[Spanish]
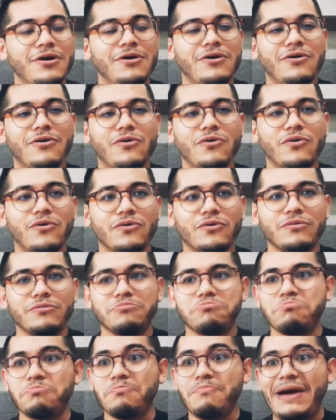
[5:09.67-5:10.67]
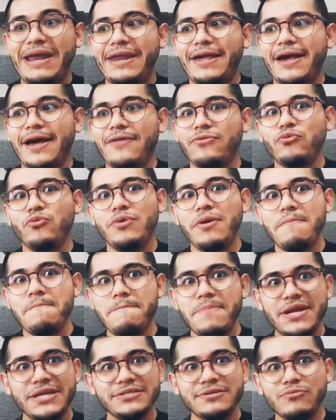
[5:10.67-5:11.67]
o manejando una
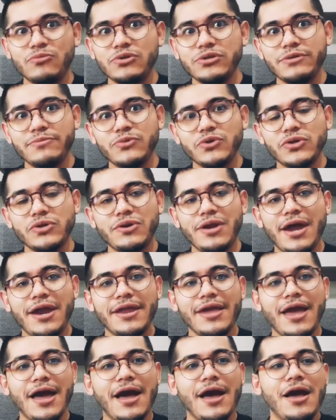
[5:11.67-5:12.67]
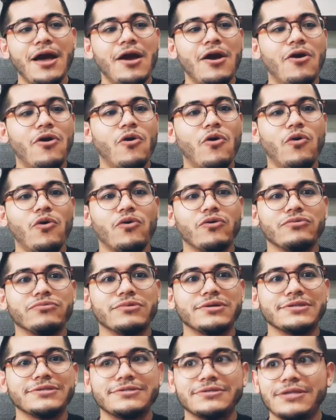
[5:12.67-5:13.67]
empresa multimillonaria o
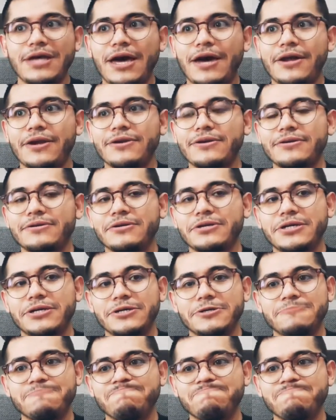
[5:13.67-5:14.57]
estar, eh,